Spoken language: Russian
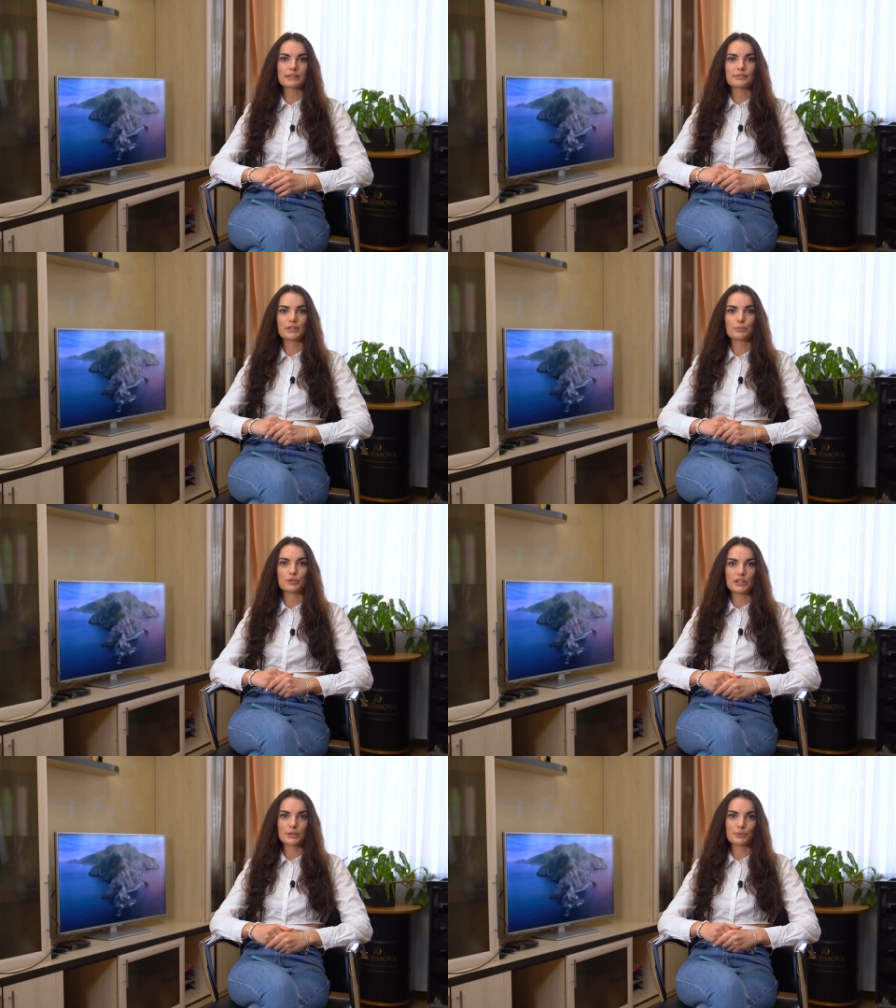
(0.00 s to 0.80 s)
к своему
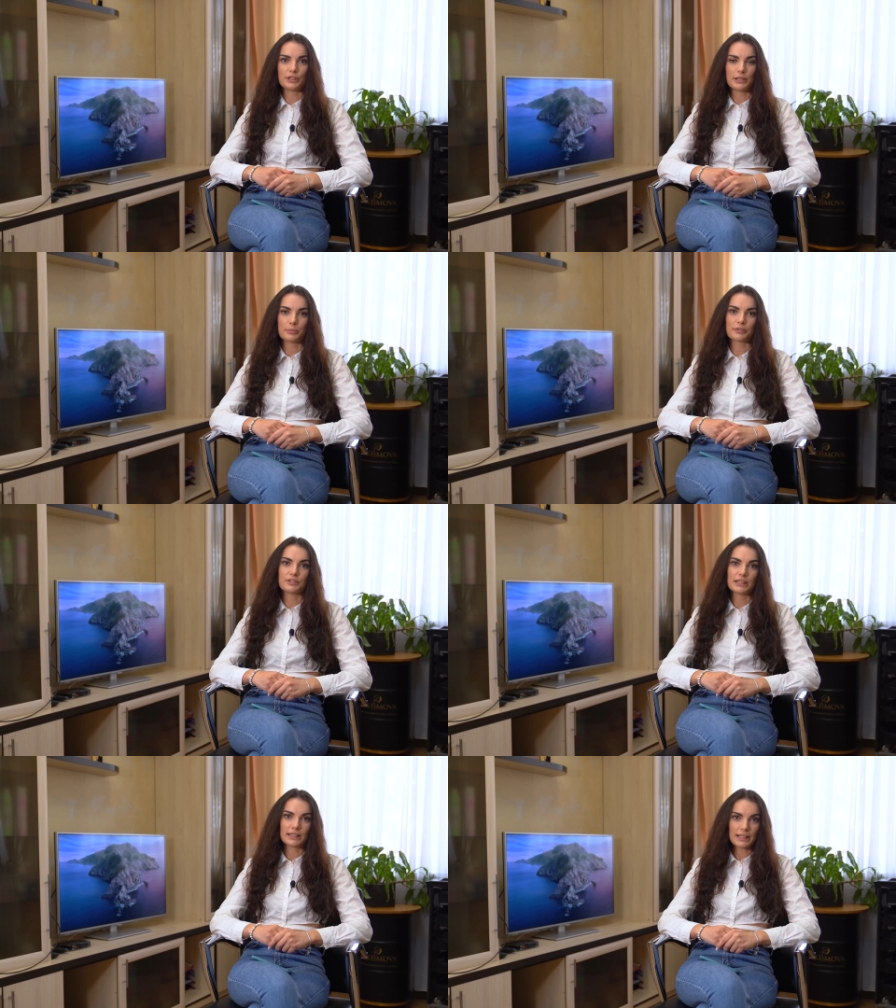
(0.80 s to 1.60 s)
делу
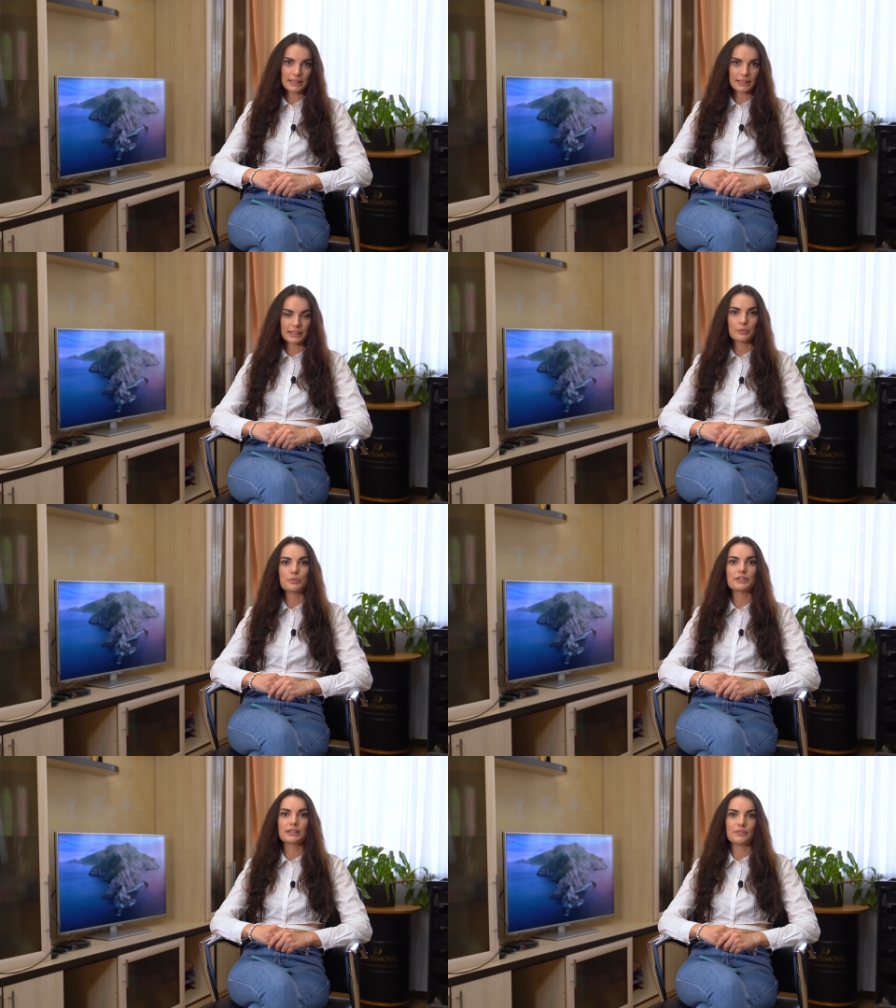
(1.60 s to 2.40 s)
непрофессионально и
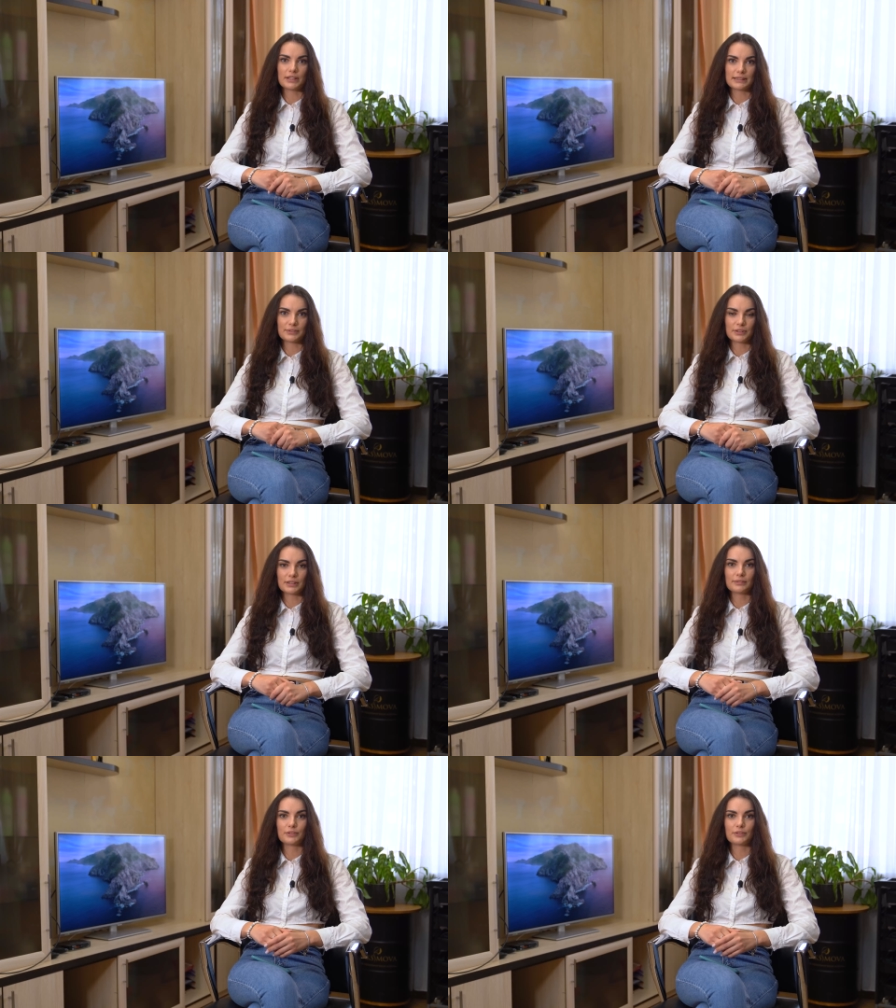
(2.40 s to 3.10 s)
безответственно,